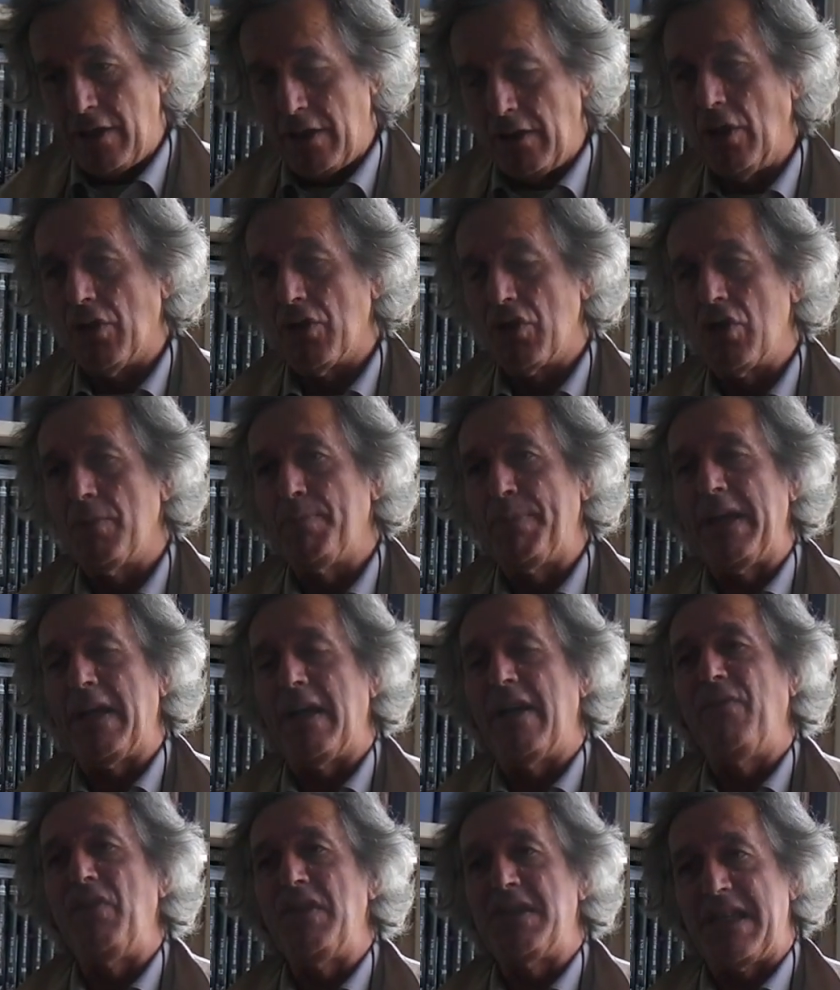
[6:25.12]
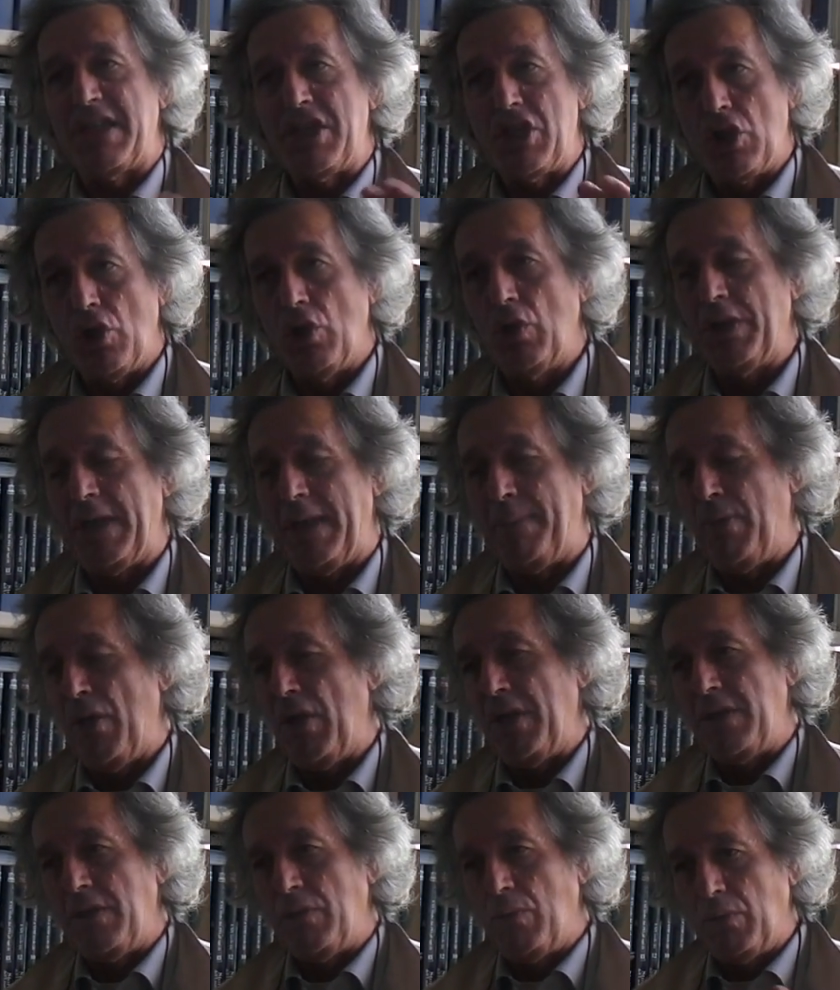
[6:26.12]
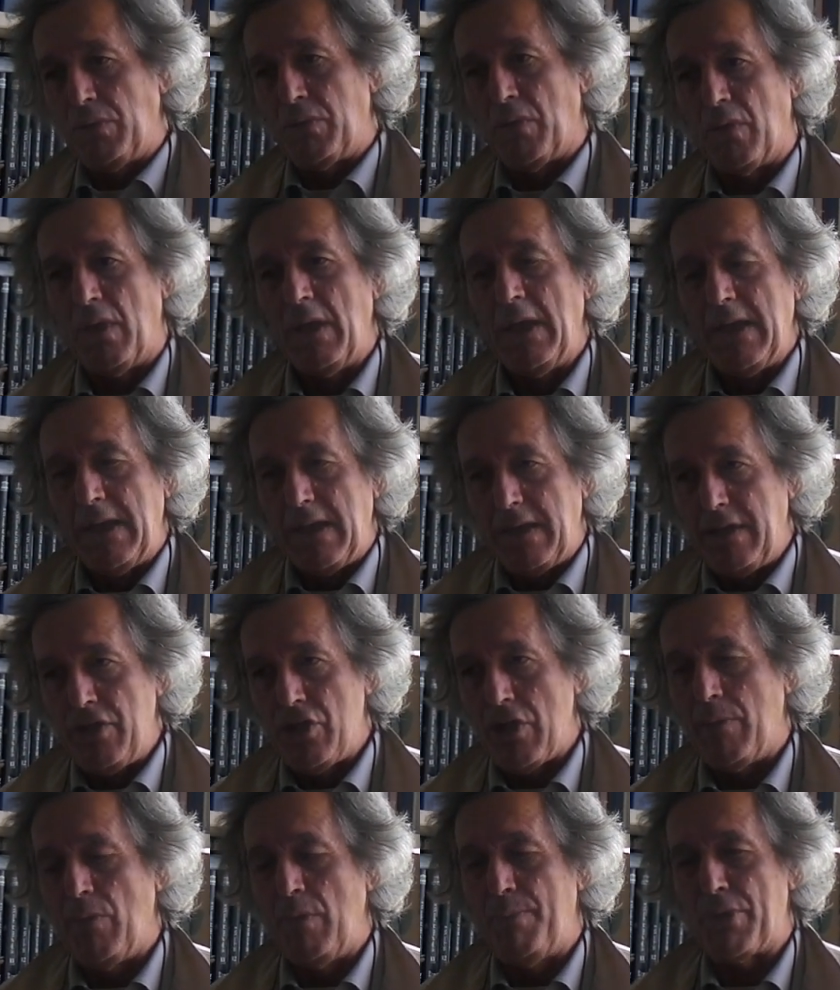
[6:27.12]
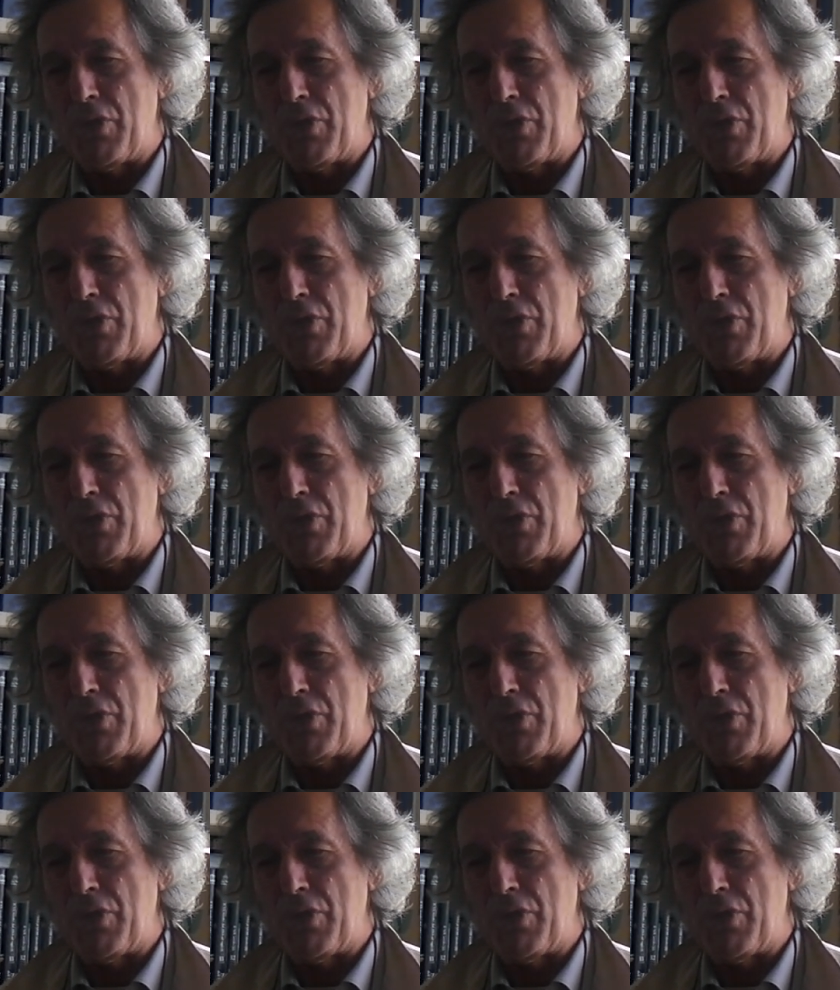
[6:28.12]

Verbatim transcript: no, per la fissazione poi di tutto diciamo,